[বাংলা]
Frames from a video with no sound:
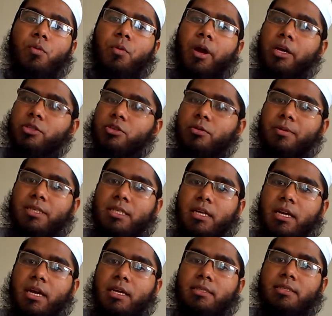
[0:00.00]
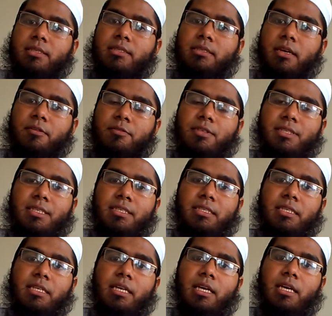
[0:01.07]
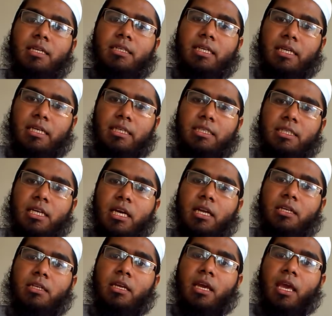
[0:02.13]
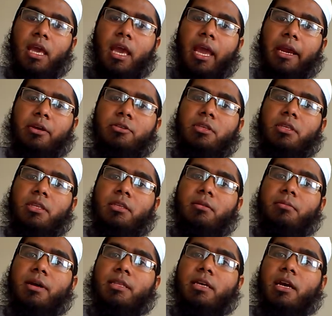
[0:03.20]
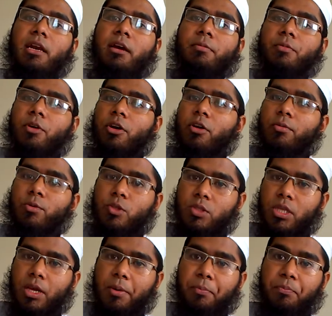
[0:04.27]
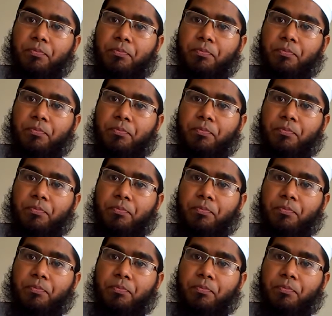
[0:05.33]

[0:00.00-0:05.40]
ওয়ার্কশপে যারা আছেন সার্ভিস ইঞ্জিনিয়ার টেকনিশিয়ান এক কথায় তাদের মাথা খারাপ করা অবস্থা